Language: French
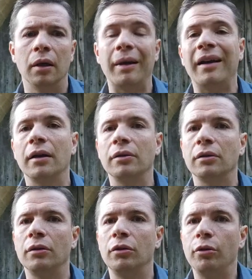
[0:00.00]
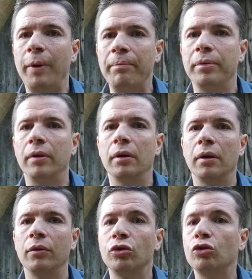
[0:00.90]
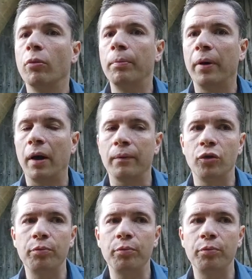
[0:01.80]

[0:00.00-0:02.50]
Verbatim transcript: Bah, non, le pape euh, ne se trompe pas. Hein.